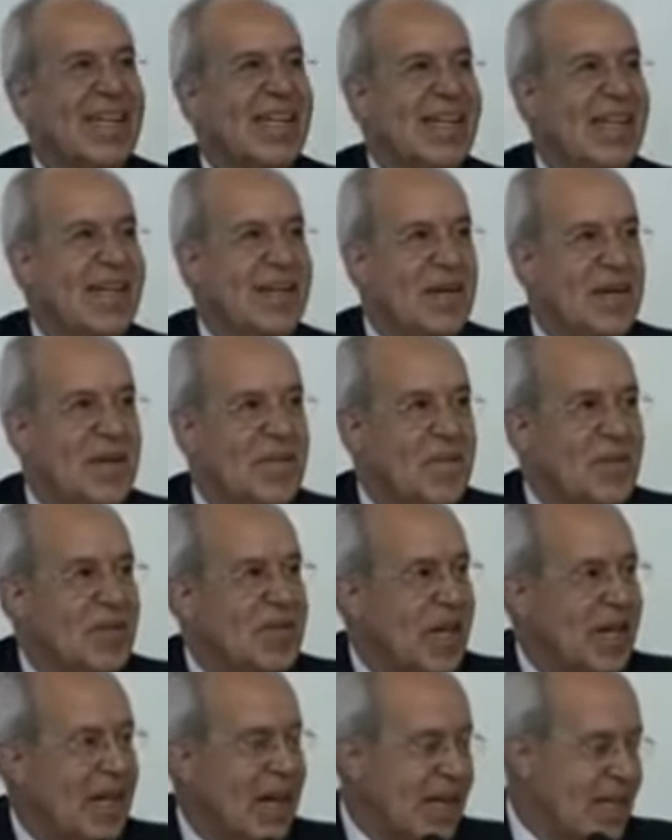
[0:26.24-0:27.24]
y
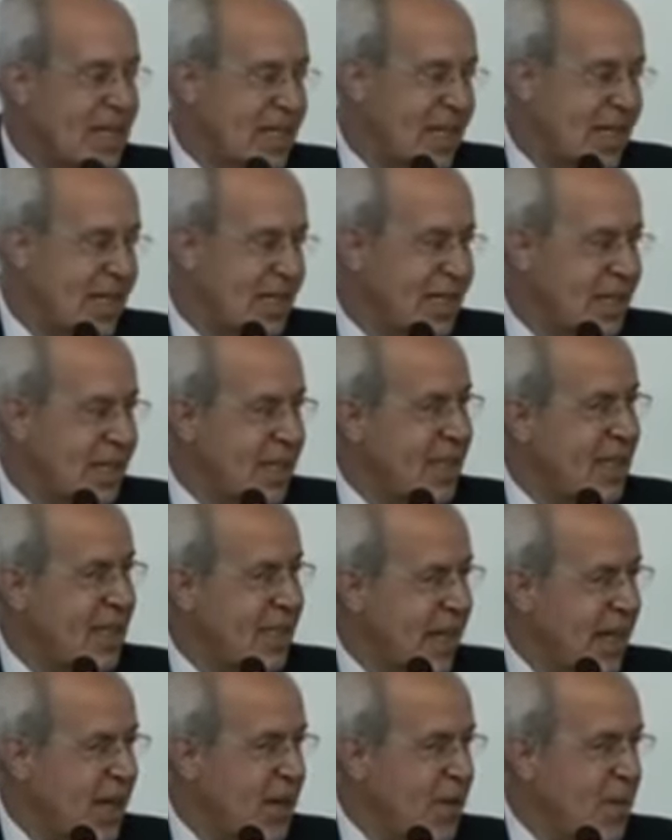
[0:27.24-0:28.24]
muchas gracias,
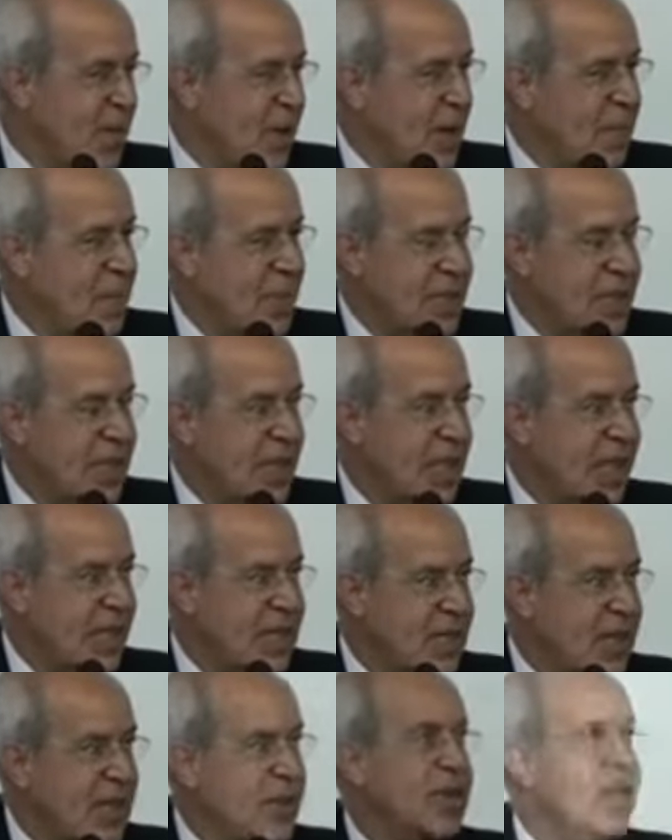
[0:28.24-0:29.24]
Diego, por la
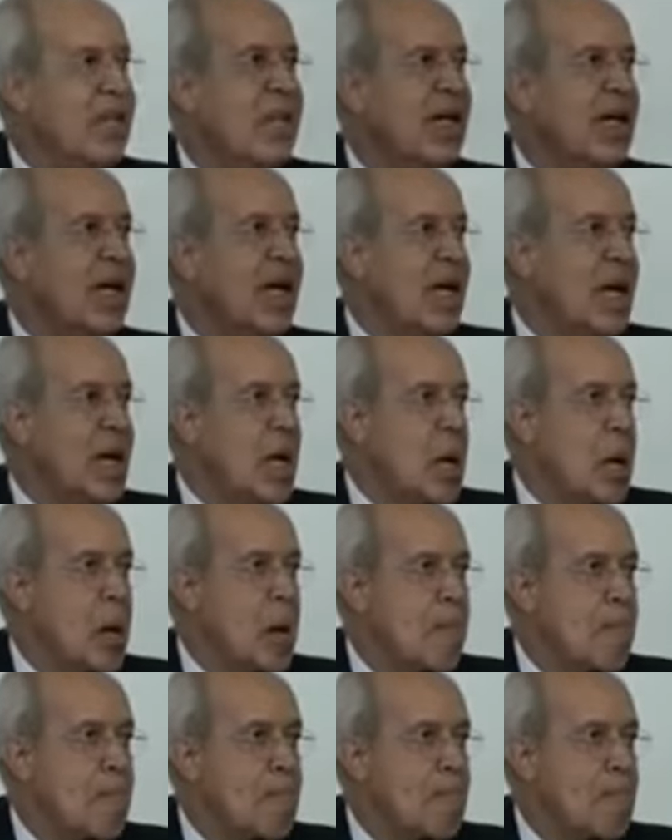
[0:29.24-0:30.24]
presentación,
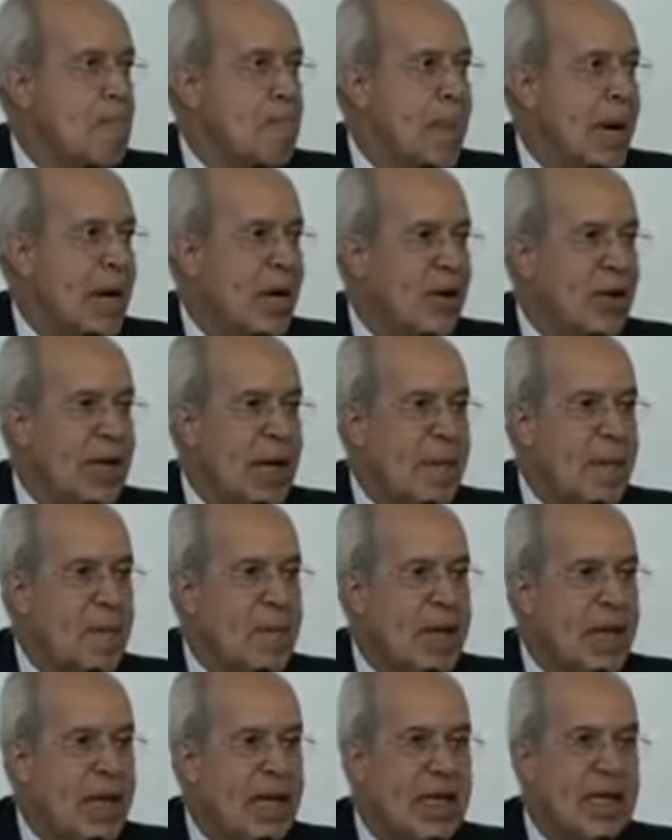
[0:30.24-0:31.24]
pero
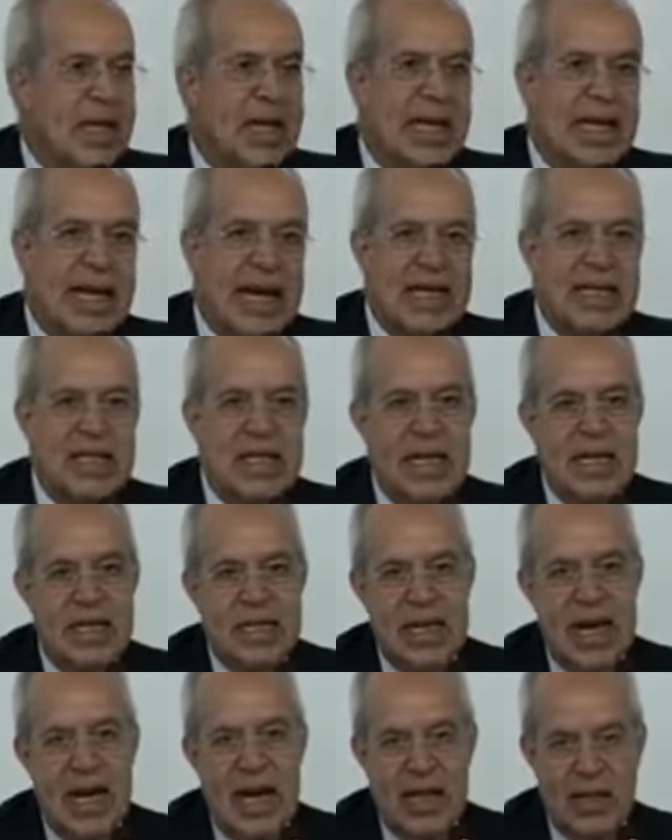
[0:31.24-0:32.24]
también
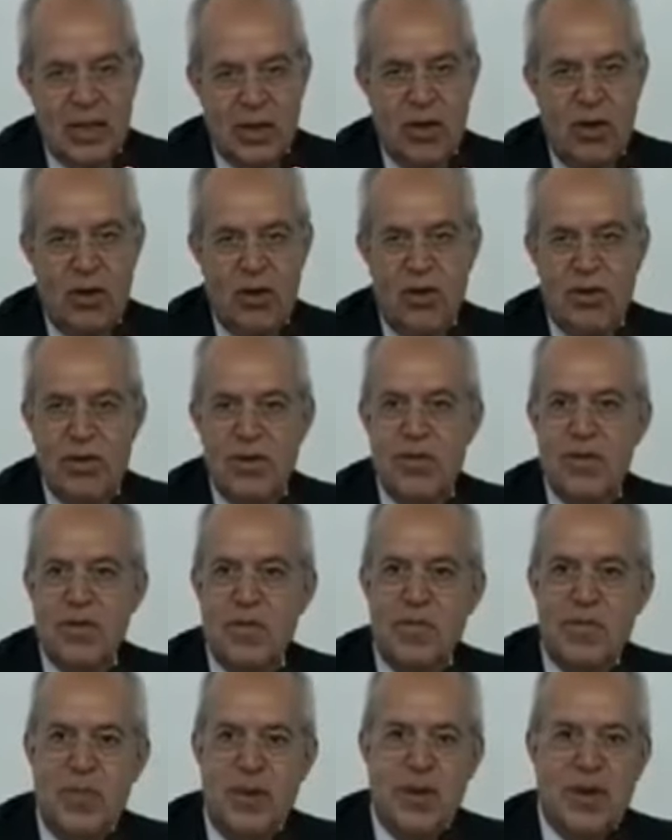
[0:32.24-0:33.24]
gracias a
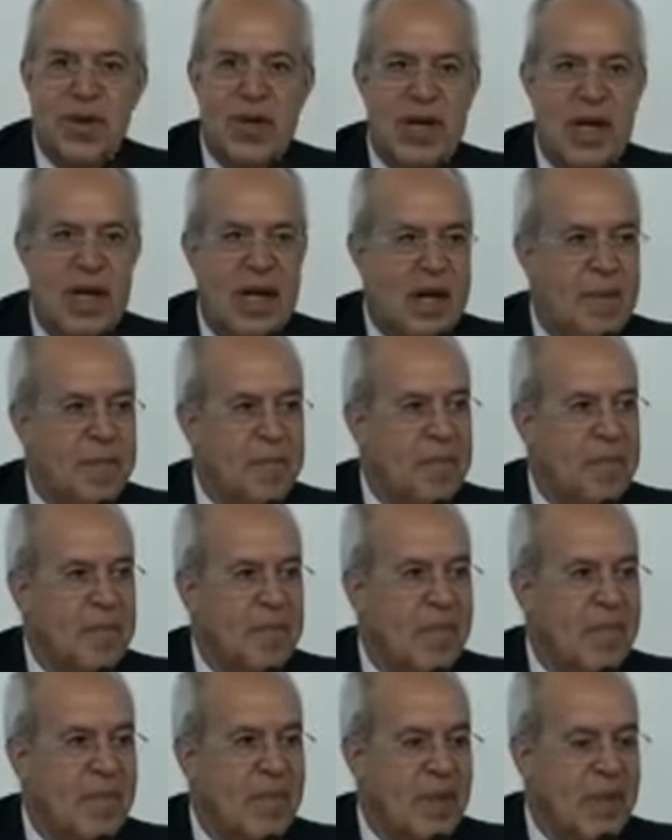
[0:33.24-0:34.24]
todos
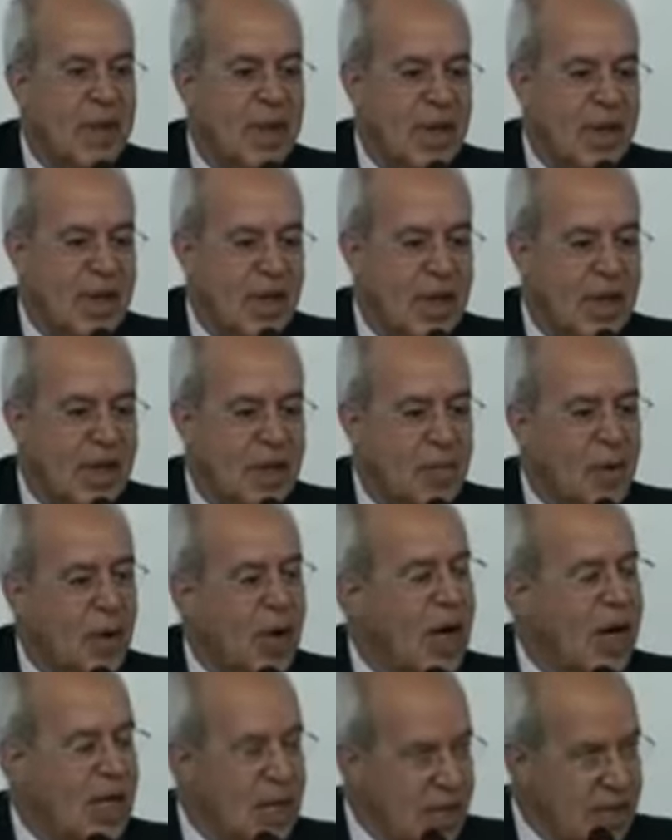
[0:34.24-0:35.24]
eh,
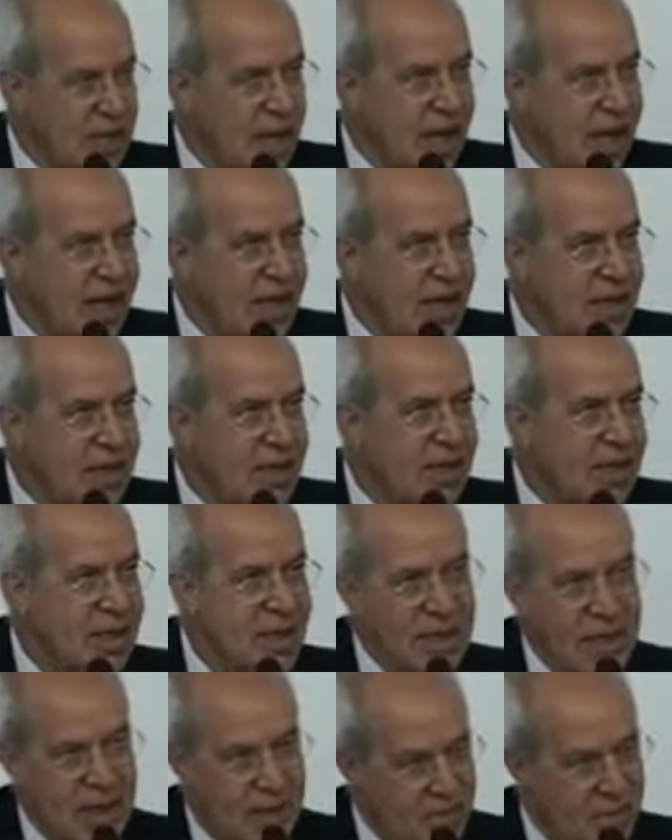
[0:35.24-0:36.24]
por, el interés
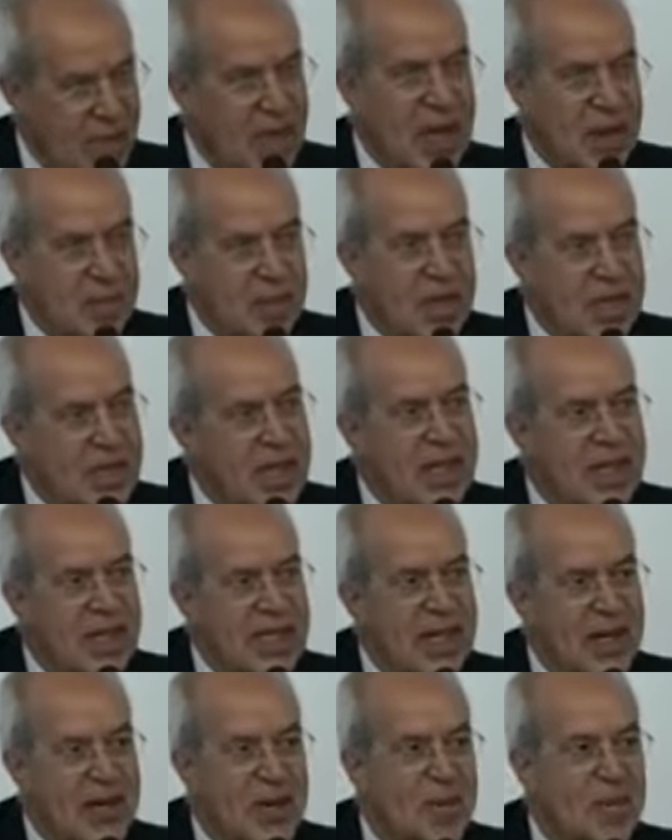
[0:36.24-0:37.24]
y también la
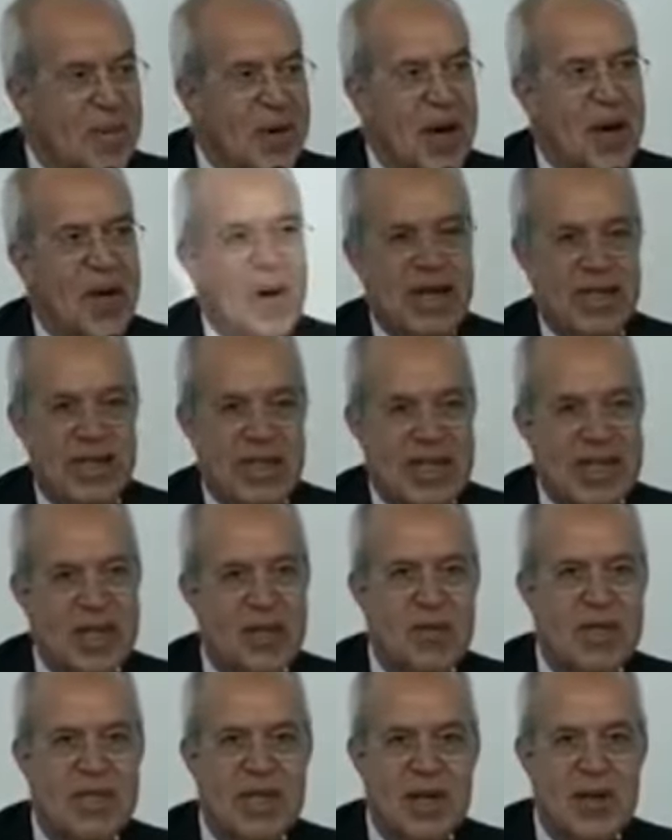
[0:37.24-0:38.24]
paciencia con que van
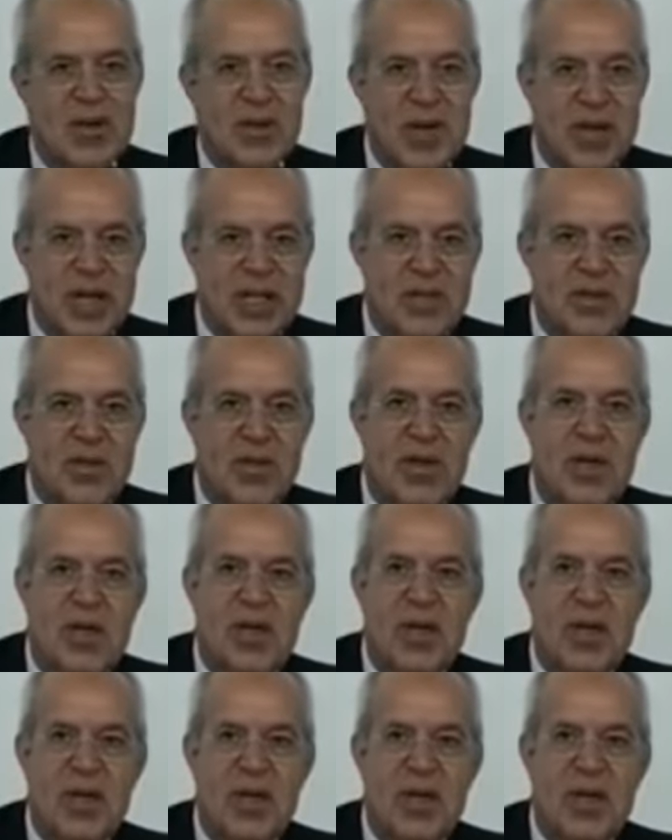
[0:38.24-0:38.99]
siguiendo este Congreso,